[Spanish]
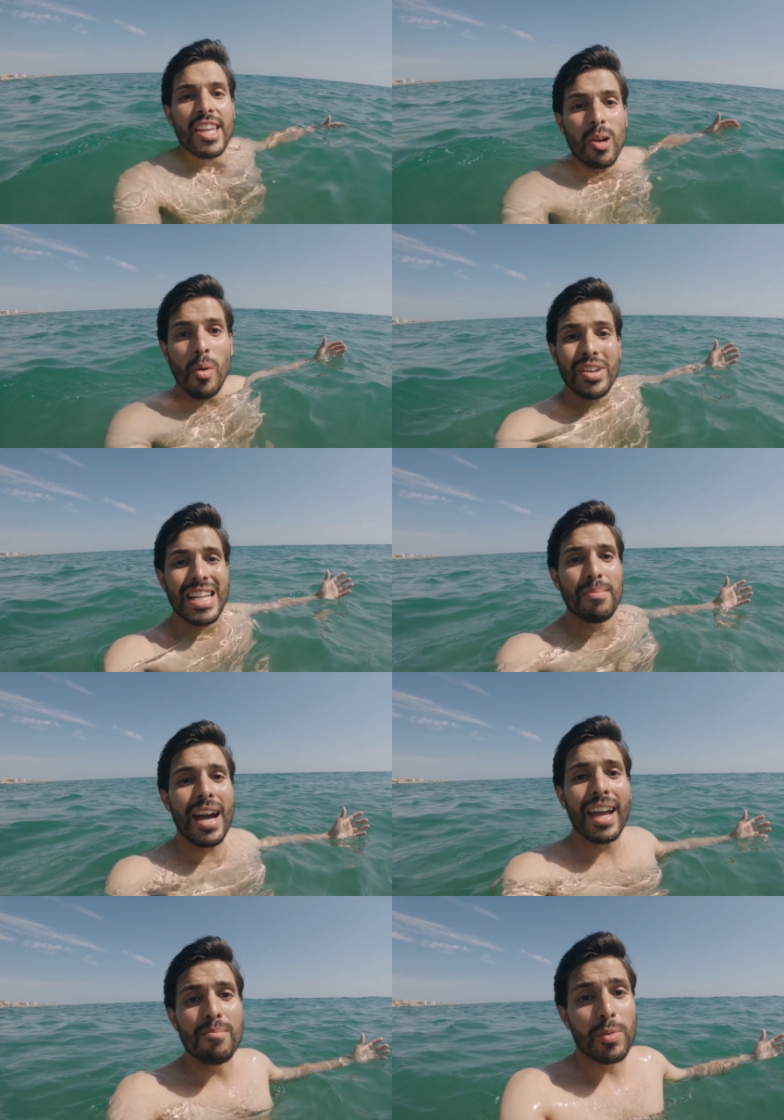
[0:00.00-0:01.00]
y como ves la
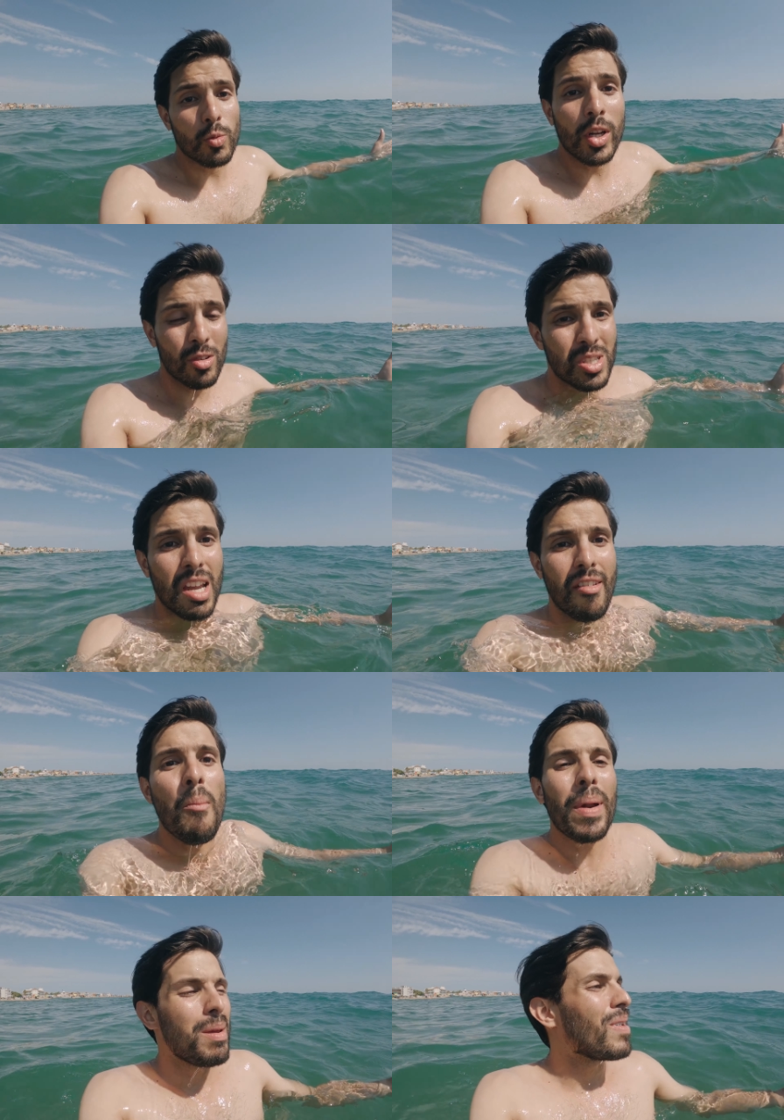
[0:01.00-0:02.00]
imagen, pues bueno, se ve
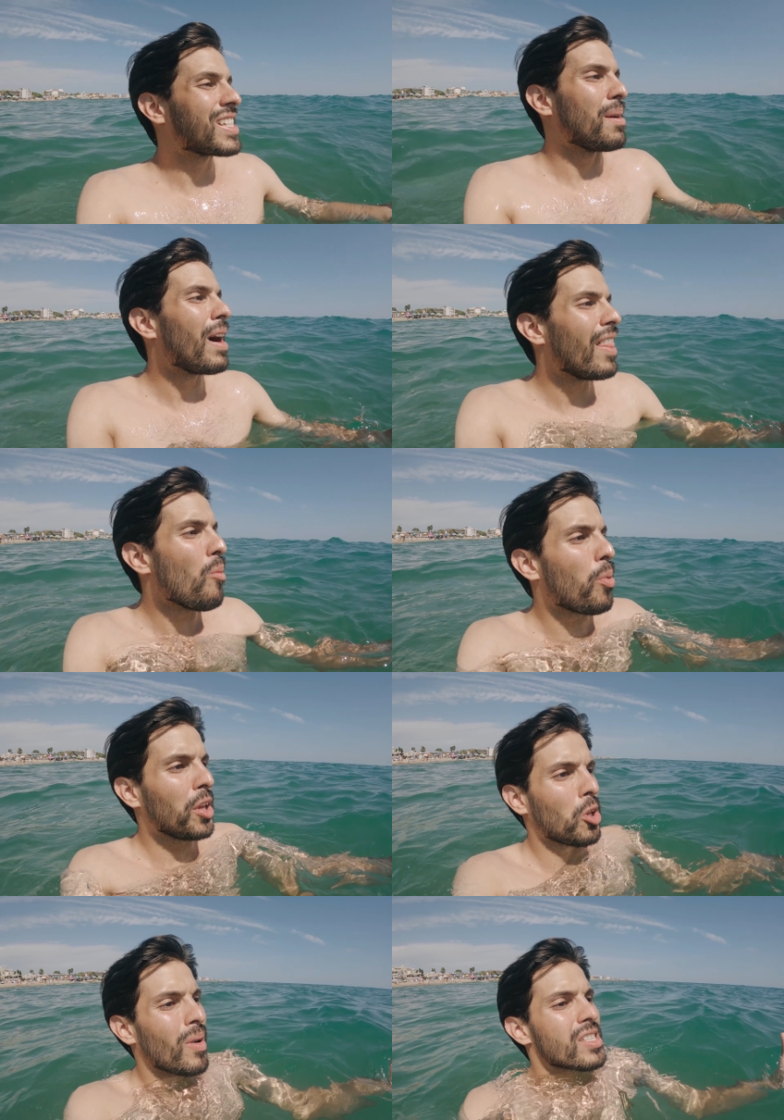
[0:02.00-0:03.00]
un pelín más quemada, un
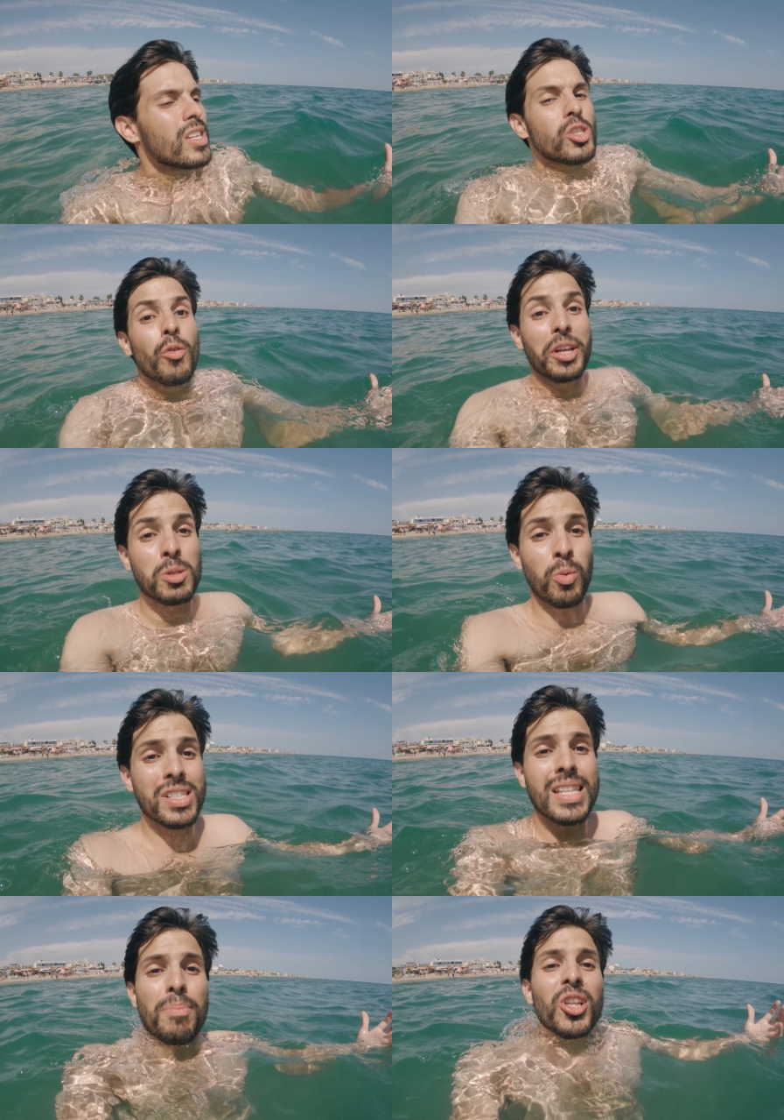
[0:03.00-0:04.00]
poquito más
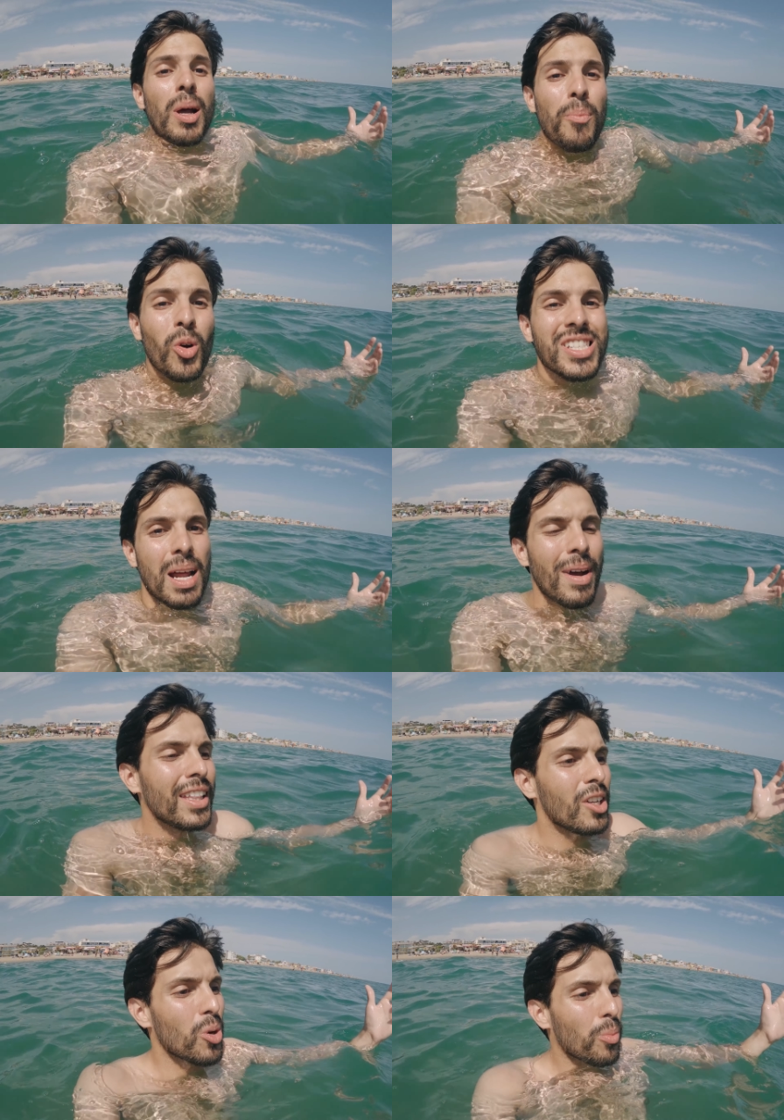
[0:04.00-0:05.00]
sobreexpuesta, pero tampoco es
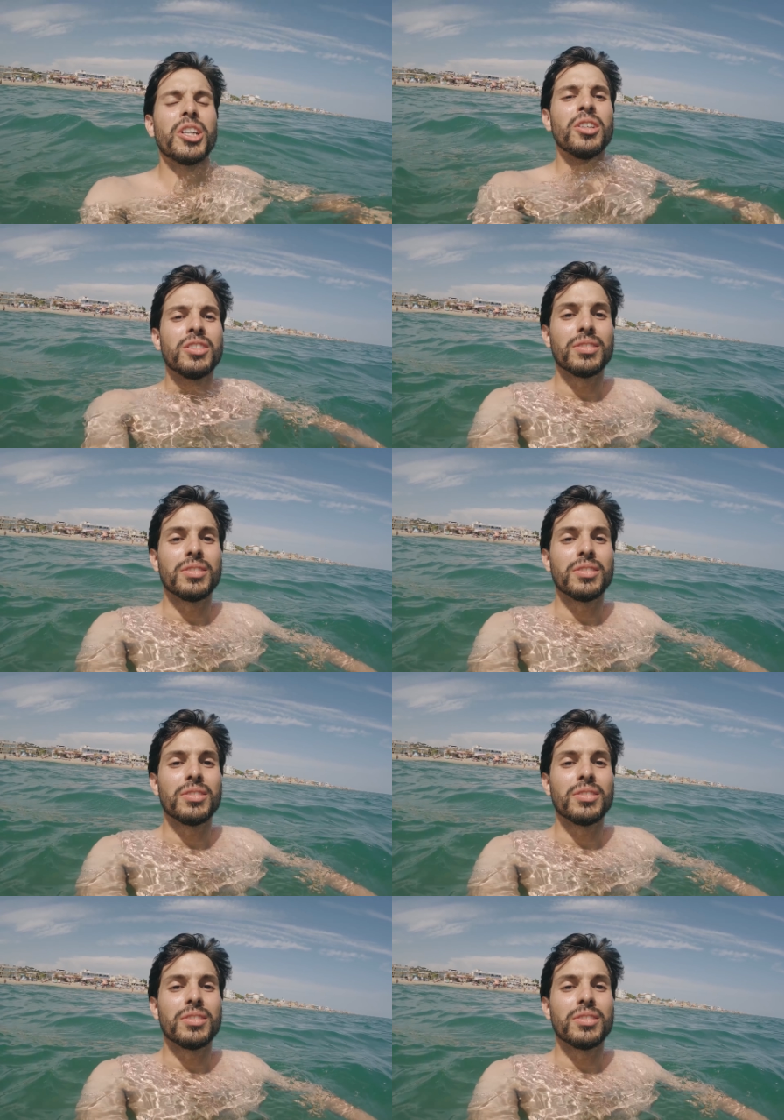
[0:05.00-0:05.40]
dramático. Bueno,